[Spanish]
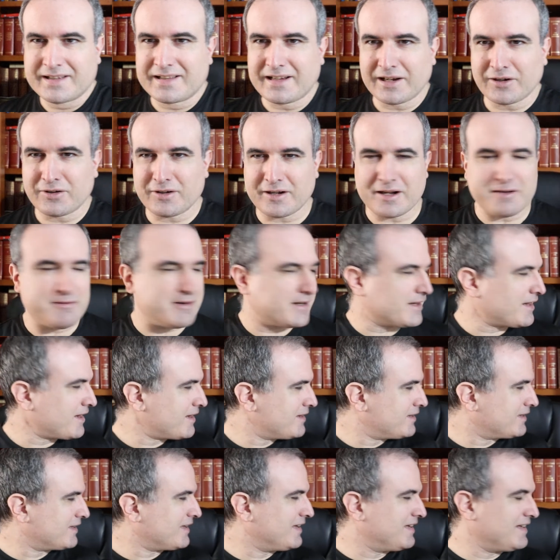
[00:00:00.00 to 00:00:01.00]
Claro, la
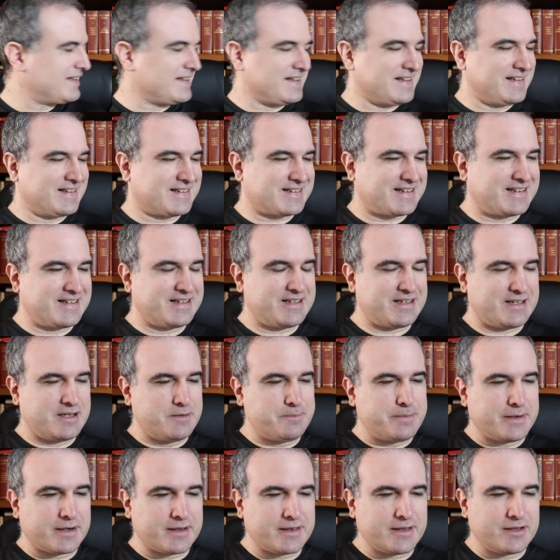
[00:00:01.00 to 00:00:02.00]
verdad eh, es, que
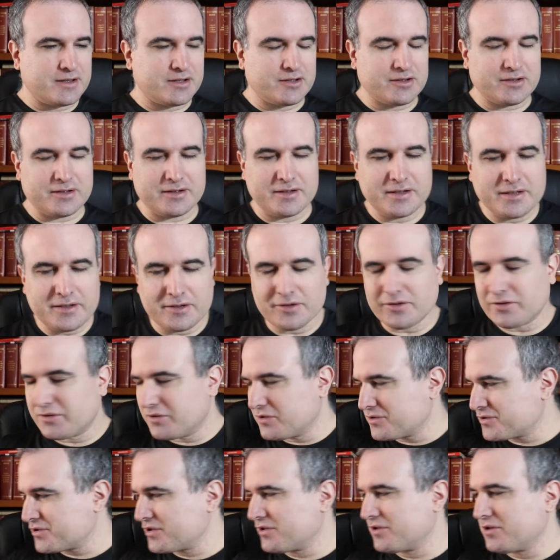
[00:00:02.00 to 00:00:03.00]
he perdido el hilo
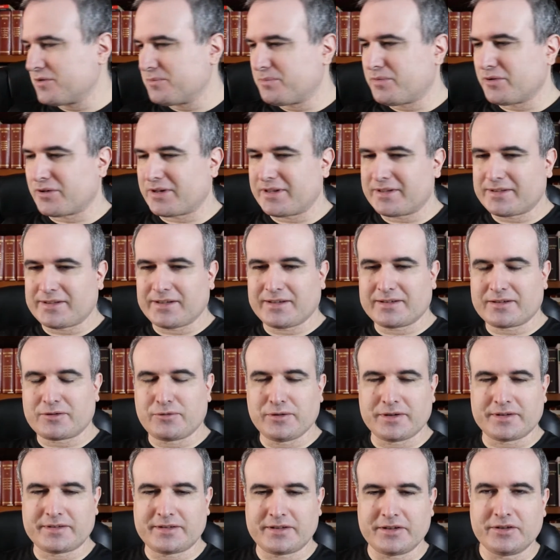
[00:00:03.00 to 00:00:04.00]
no solo por estas
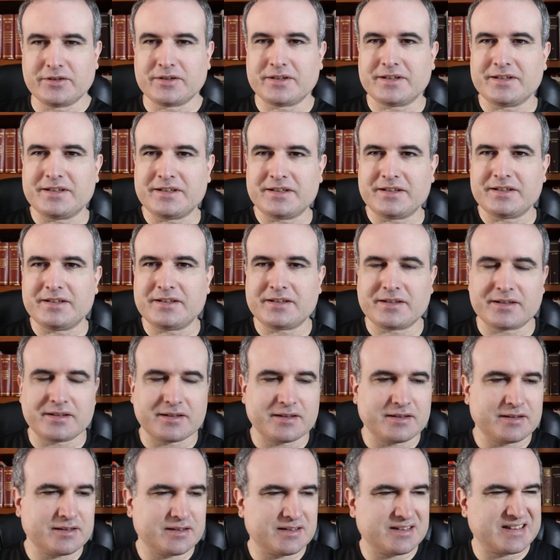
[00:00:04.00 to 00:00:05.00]

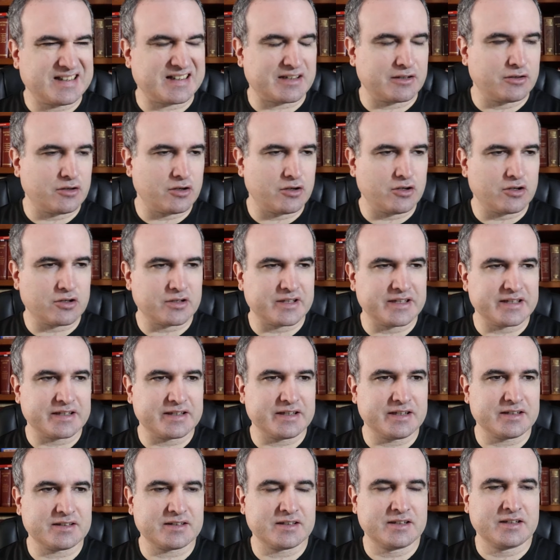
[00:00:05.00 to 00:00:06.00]
cuestiones
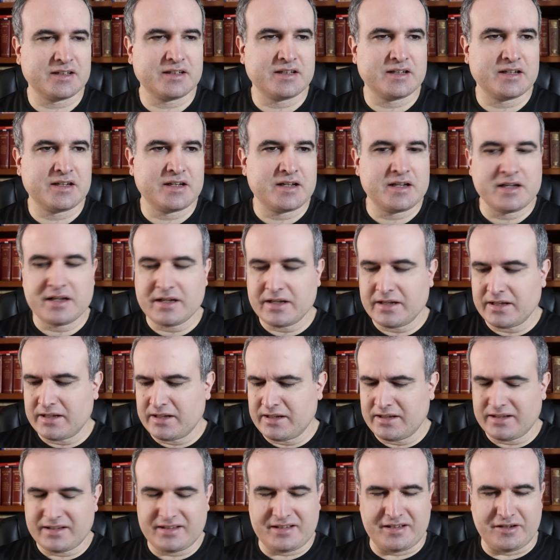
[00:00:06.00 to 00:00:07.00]
tecnológicas,
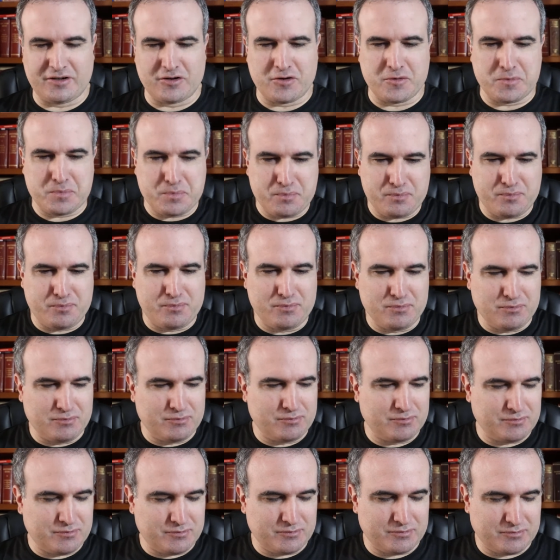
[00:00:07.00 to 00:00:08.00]
sino
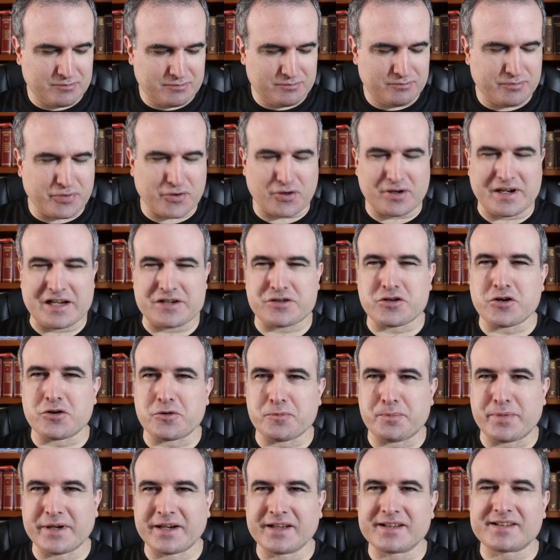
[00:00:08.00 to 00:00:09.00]
por la
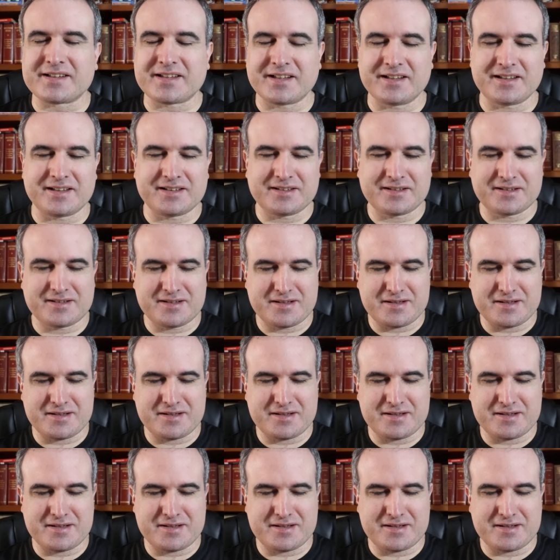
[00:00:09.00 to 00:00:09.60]
sorpresa.